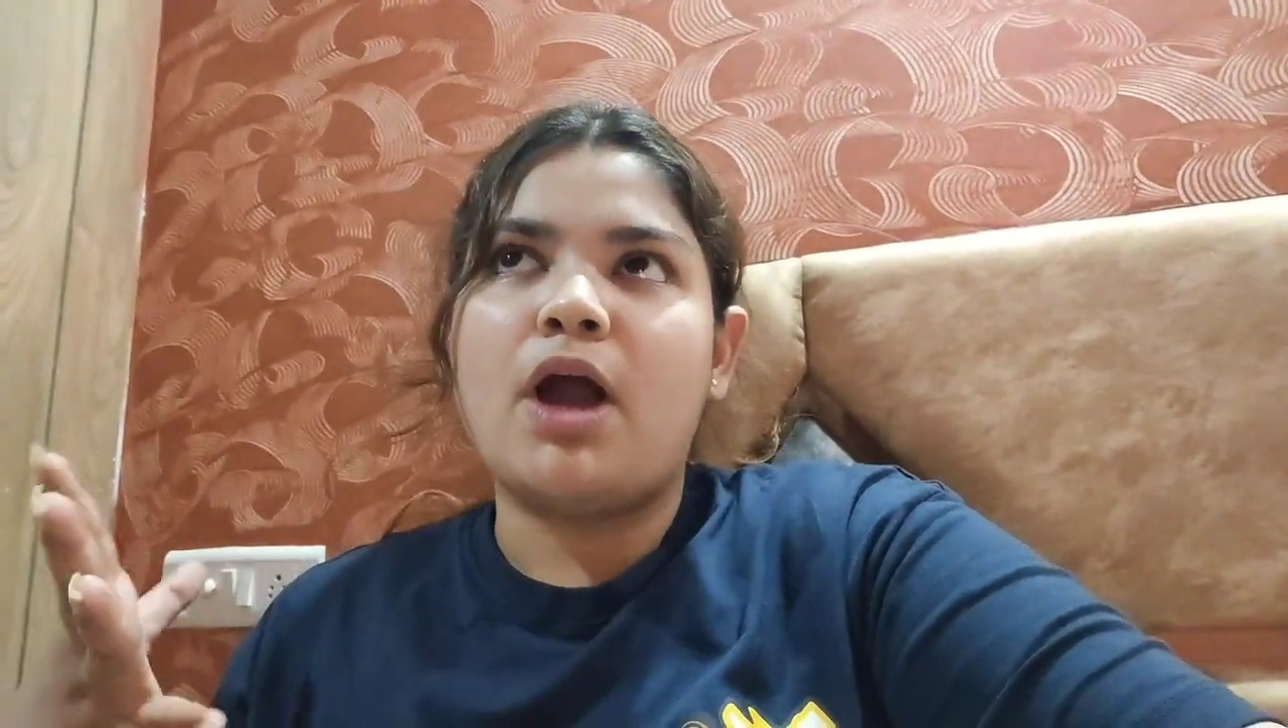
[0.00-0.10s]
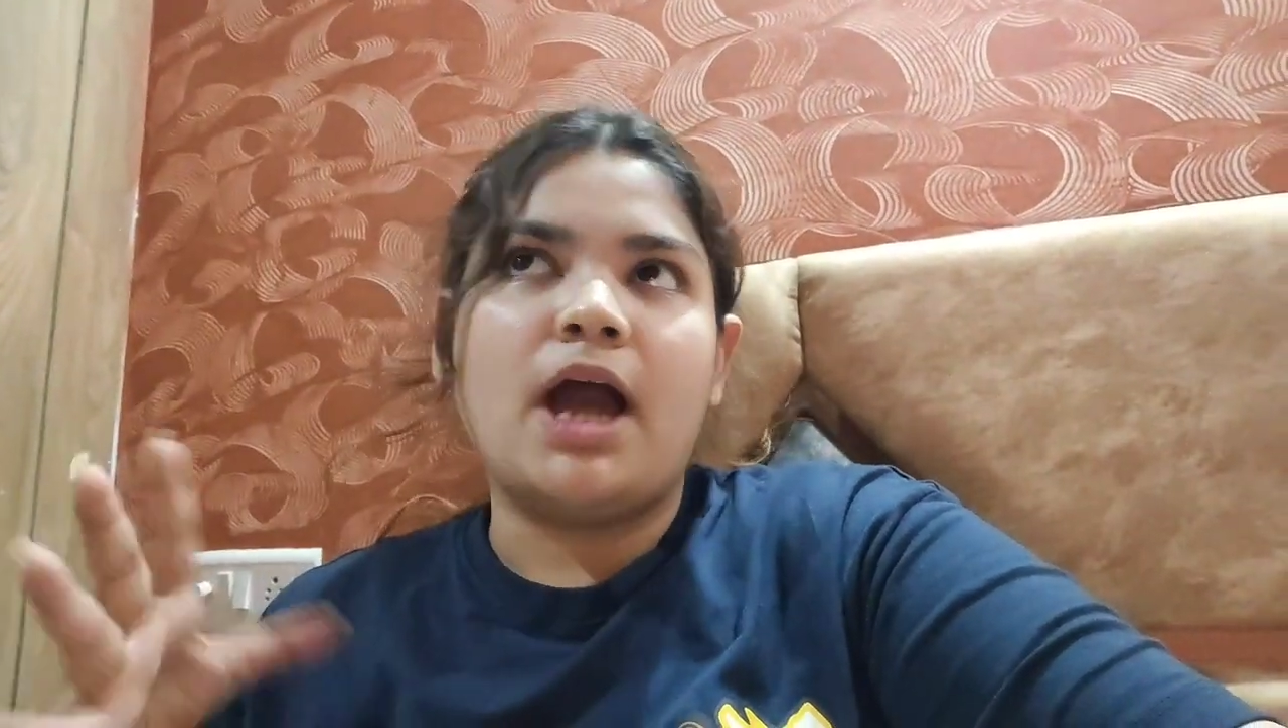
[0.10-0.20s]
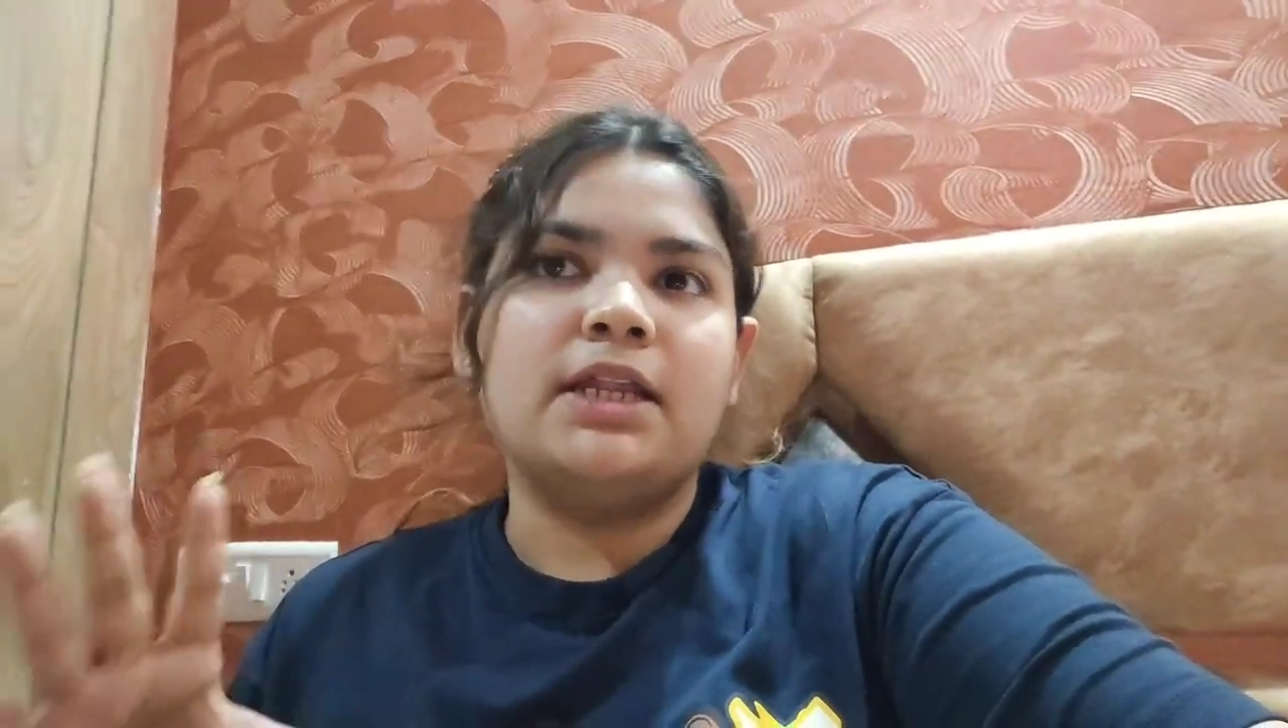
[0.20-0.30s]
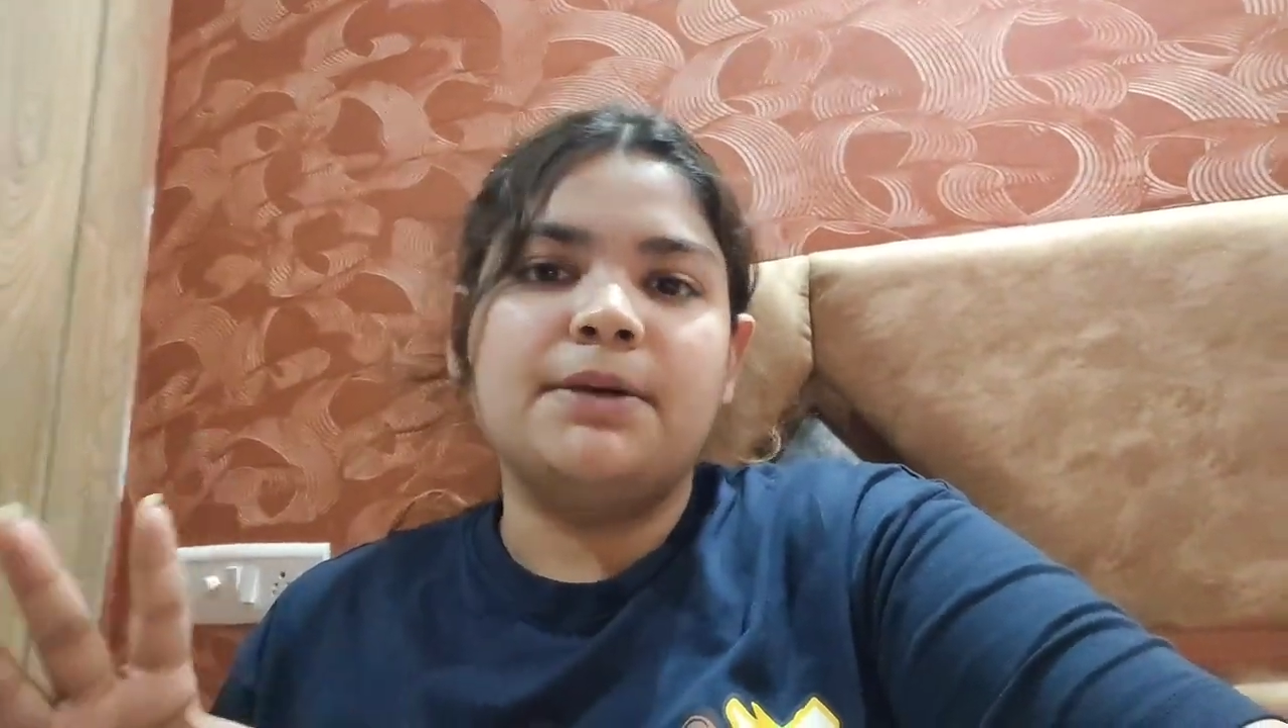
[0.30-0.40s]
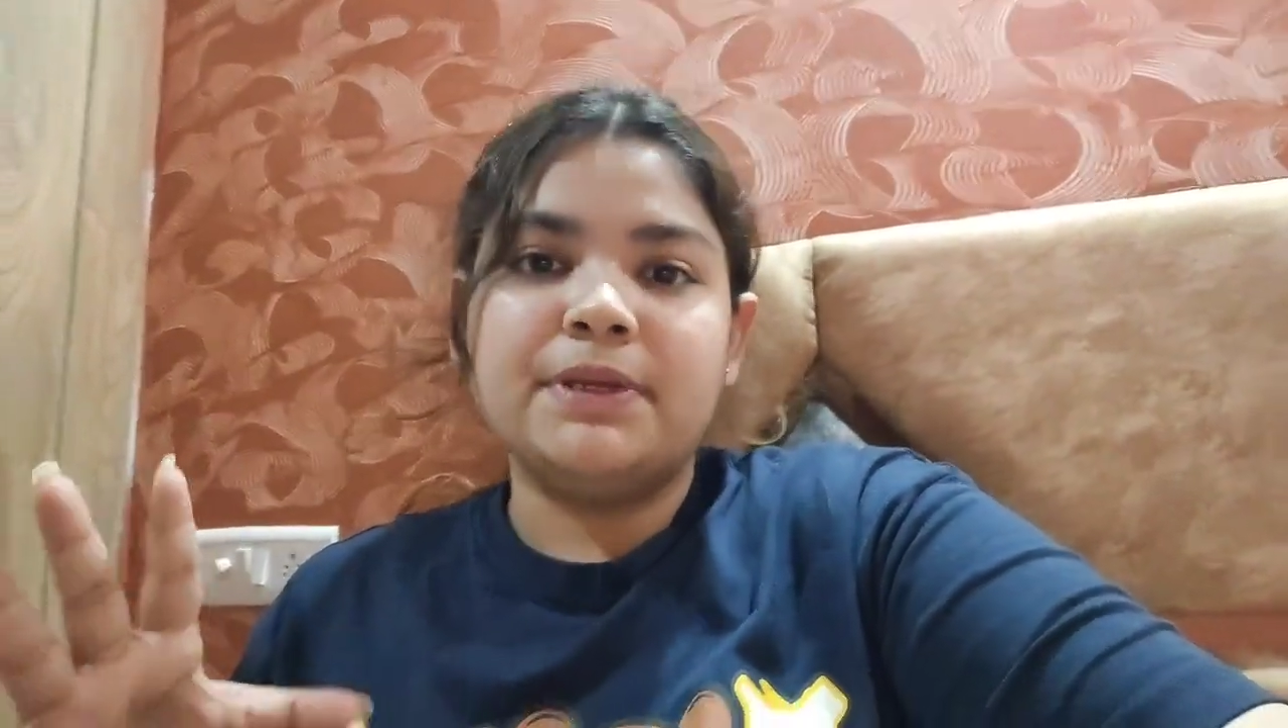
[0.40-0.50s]

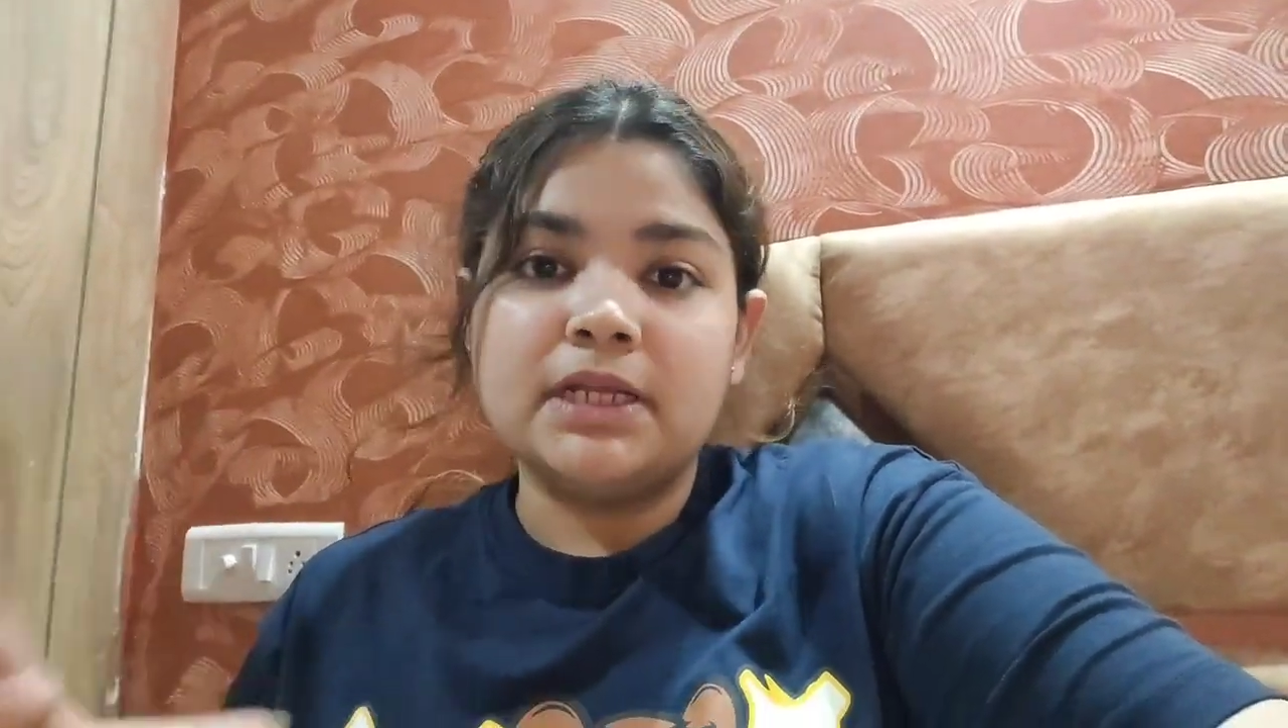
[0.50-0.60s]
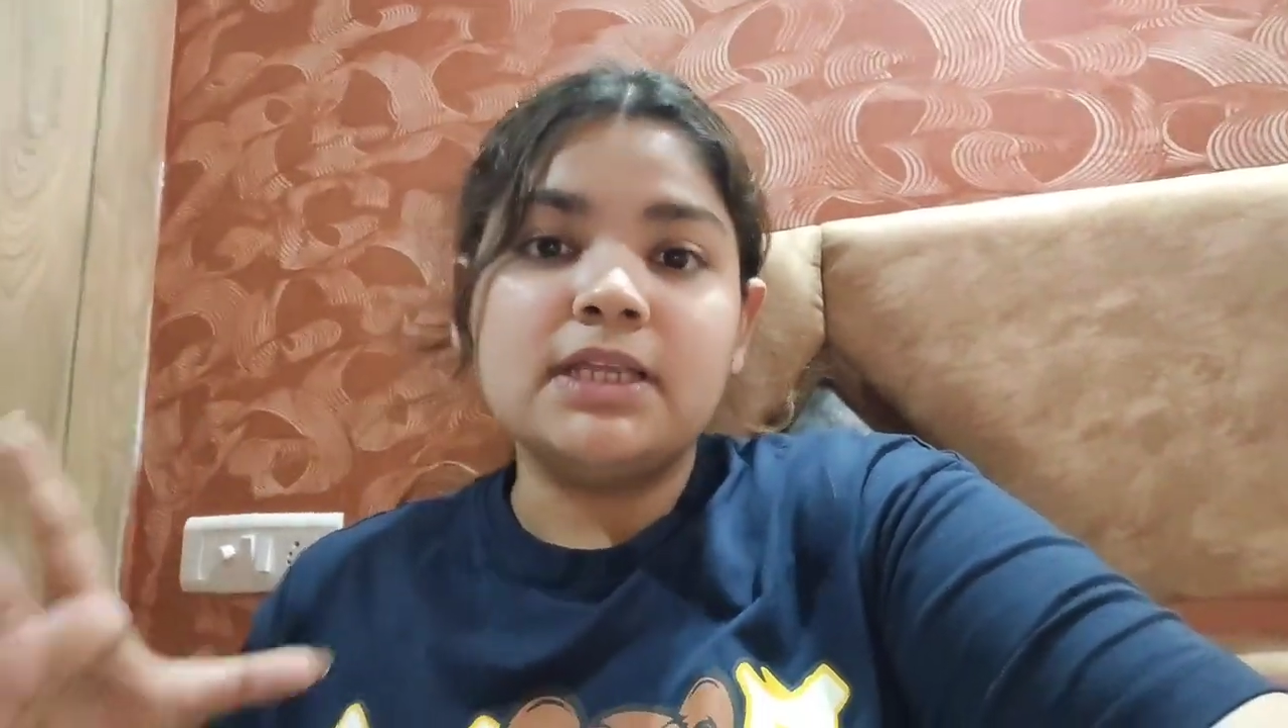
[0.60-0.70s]
खाना पीना